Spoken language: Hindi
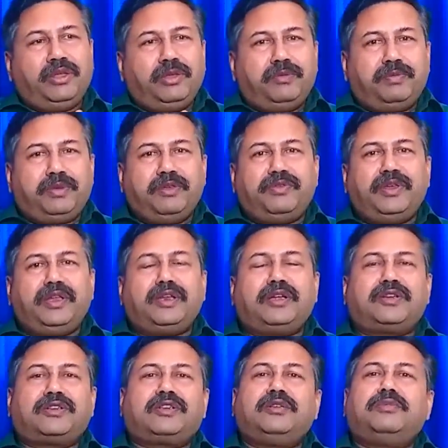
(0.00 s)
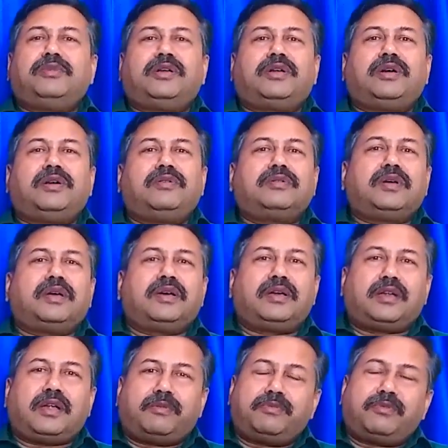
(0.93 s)
पीवी नरसिम्हा राव का
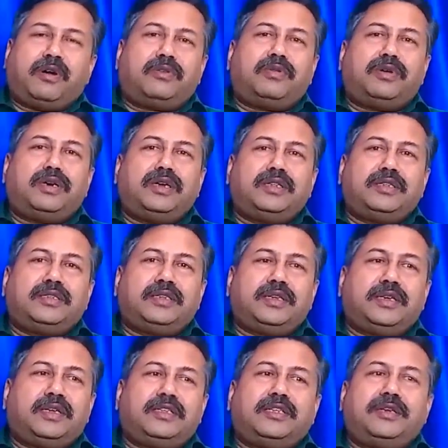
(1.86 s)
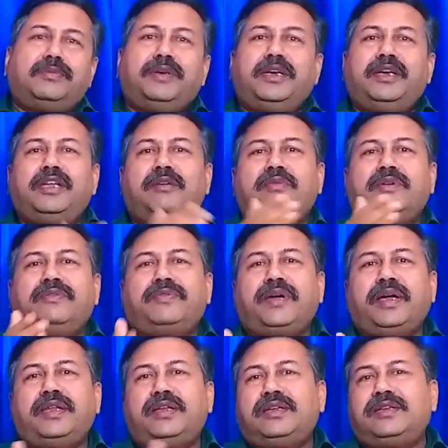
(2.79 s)
अगर आप गवर्नेंस देखें जब इंडिया में
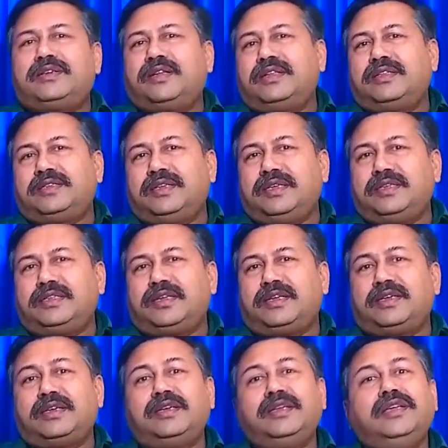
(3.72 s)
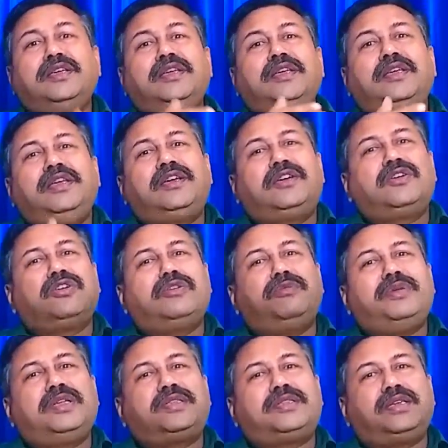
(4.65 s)
फाइनेंशियल चेंज आया
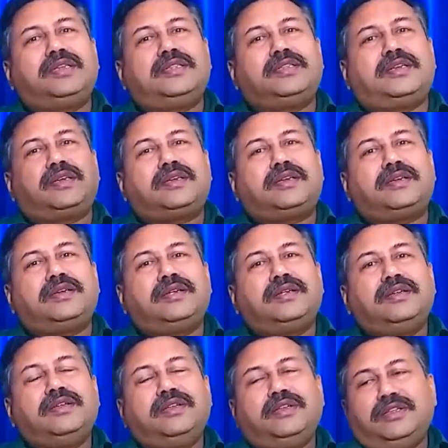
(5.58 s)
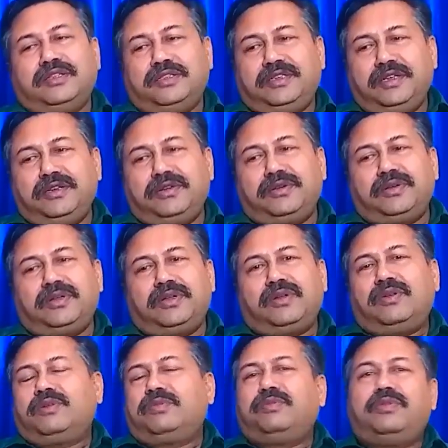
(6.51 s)
इकोनॉमिक चेंज आया जिनको ये
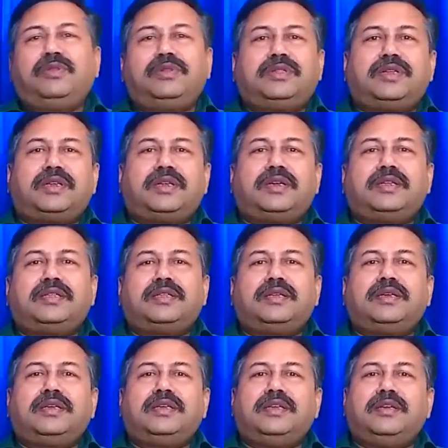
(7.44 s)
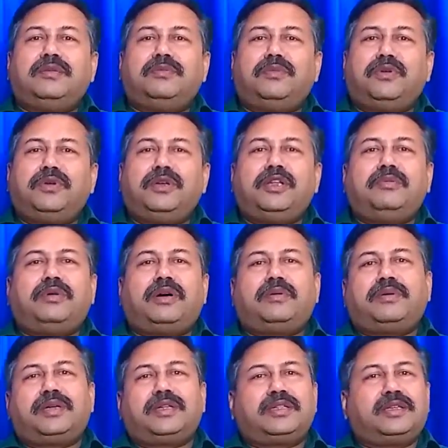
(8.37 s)
लोग बोलते रहे थे कि ये मौनी
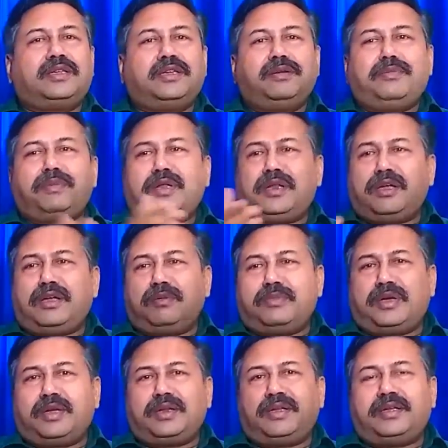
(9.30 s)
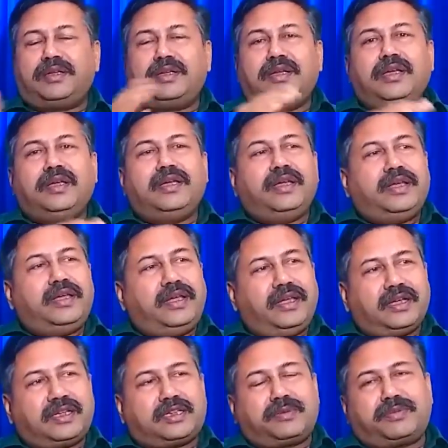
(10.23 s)
बाबा थे मैंने हमारे
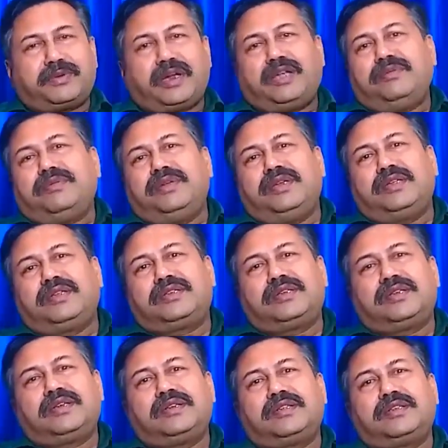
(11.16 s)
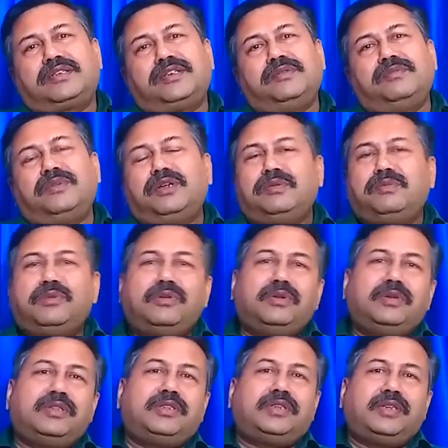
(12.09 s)
एक्स प्राइम मिनिस्टर श्री
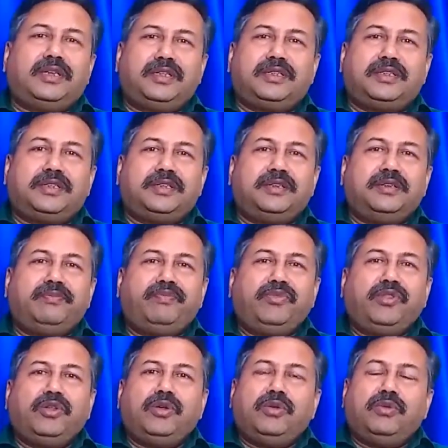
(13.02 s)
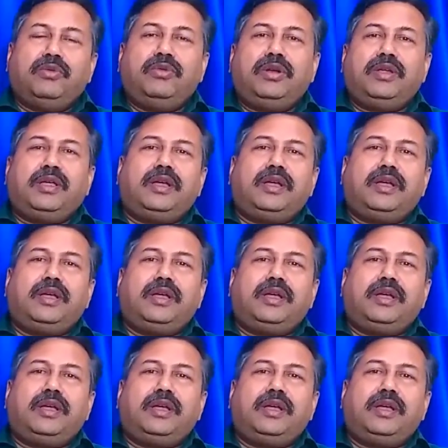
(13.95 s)
मनमोहन सिंह जी उनके